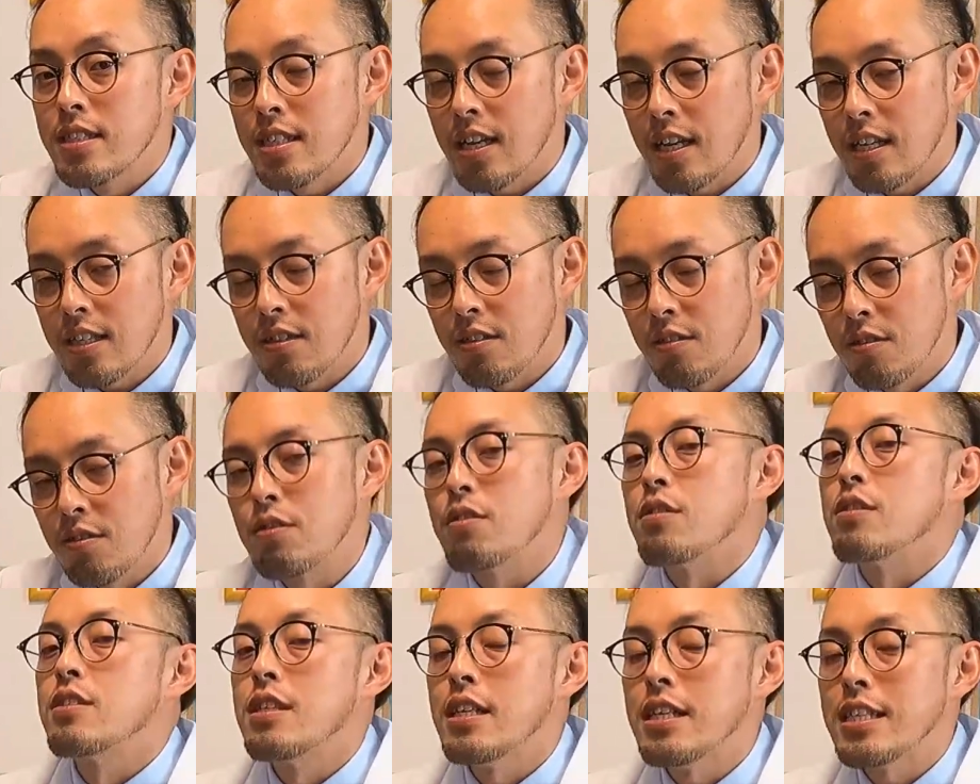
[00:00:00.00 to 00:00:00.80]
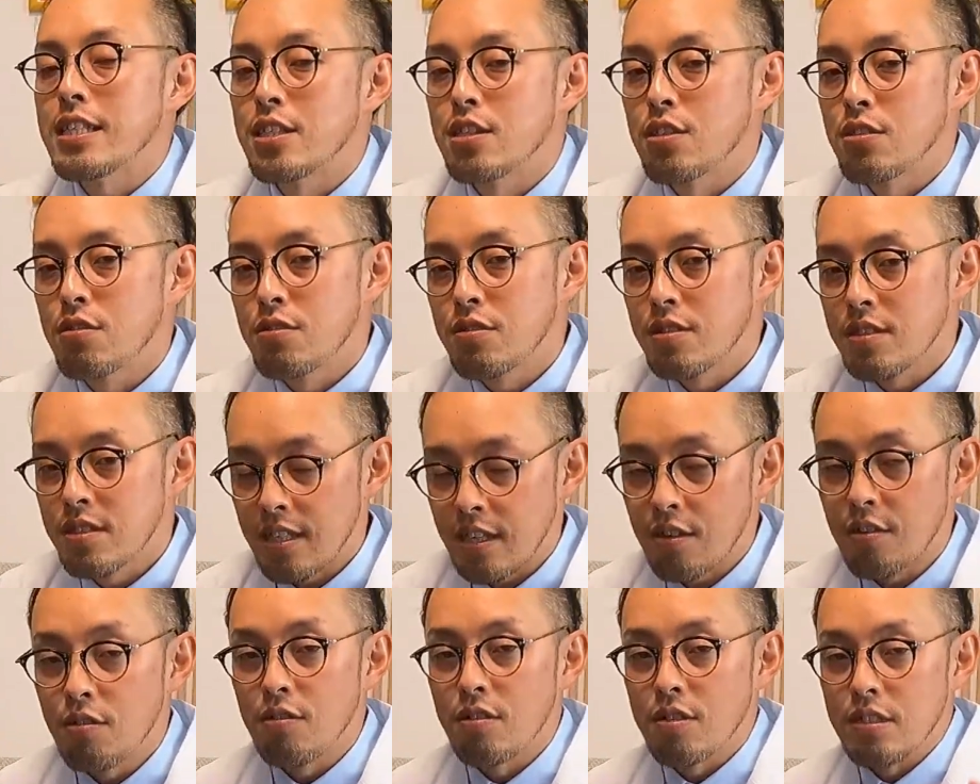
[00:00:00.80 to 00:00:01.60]
鹿との接触
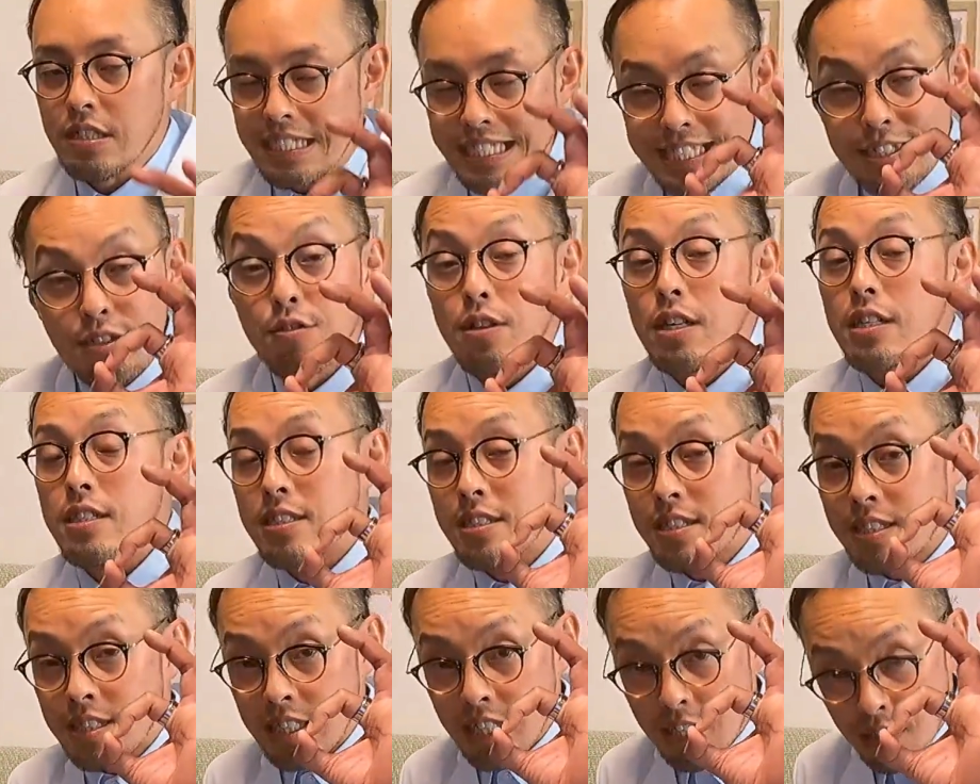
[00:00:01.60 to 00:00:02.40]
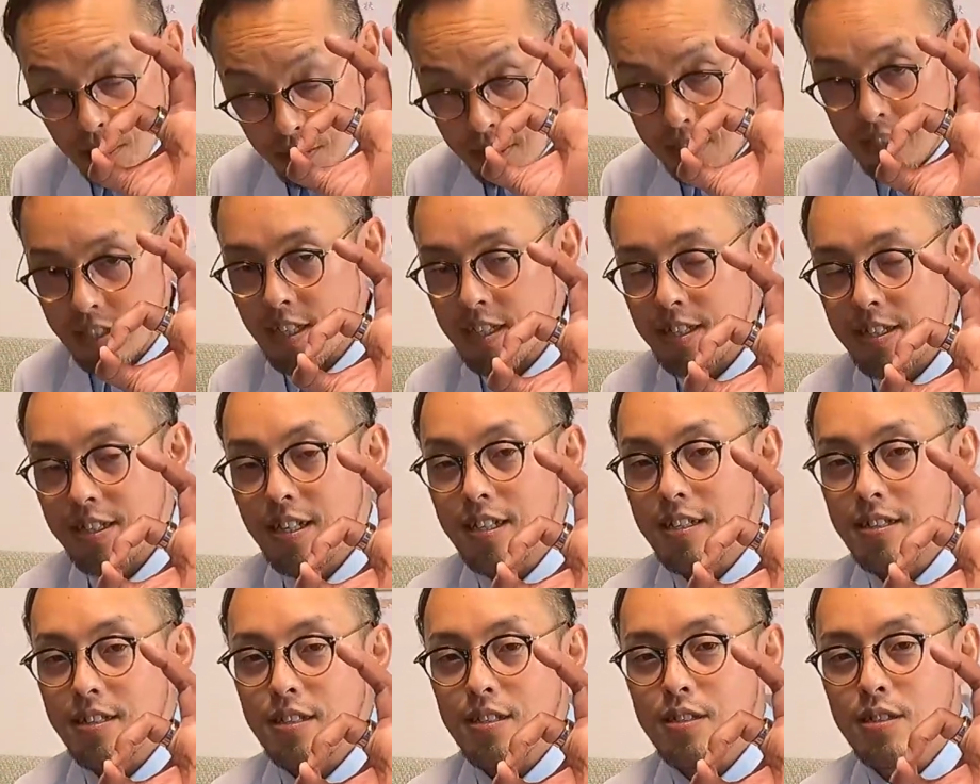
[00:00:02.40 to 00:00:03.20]
事故事故がゼロになった
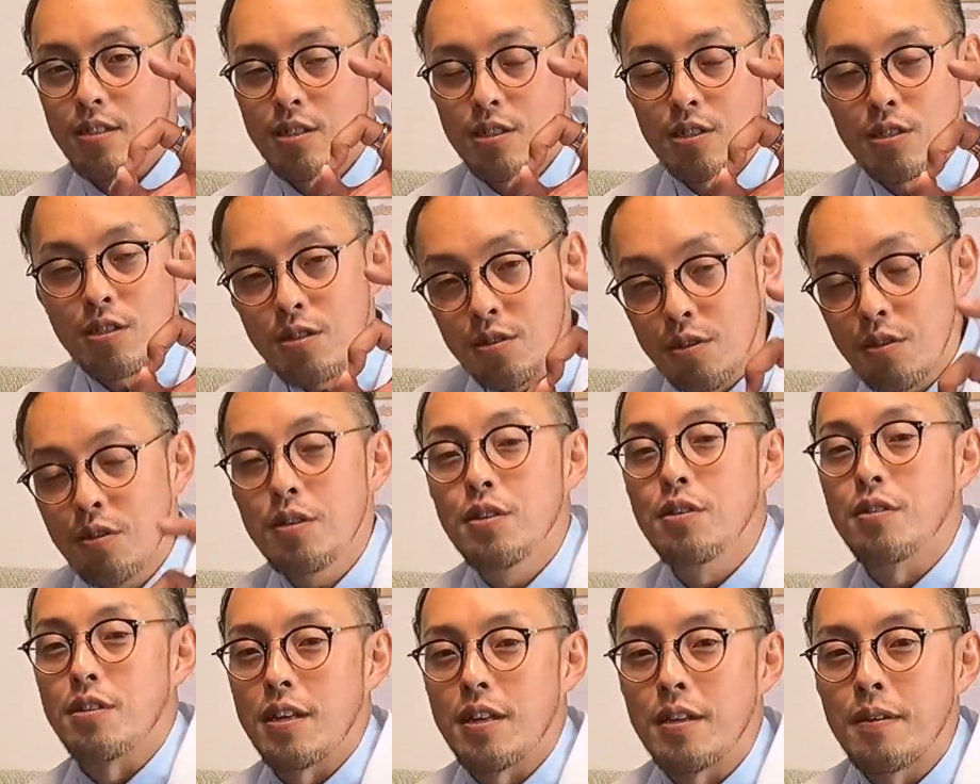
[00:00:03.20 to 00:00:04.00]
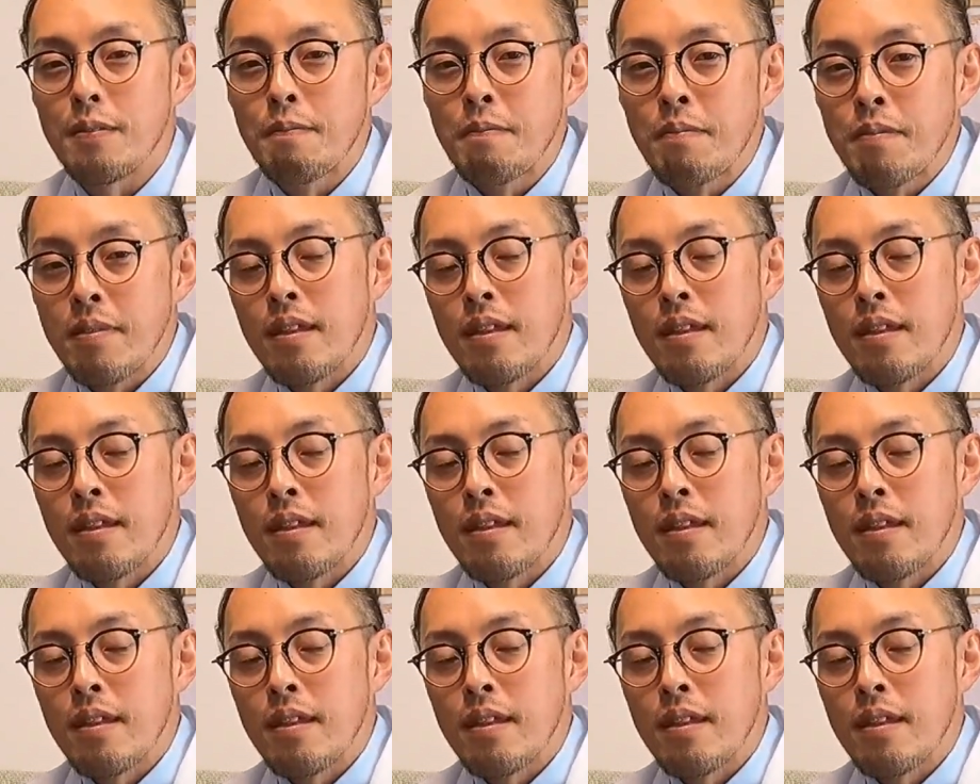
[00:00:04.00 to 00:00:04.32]
んやってすごいよね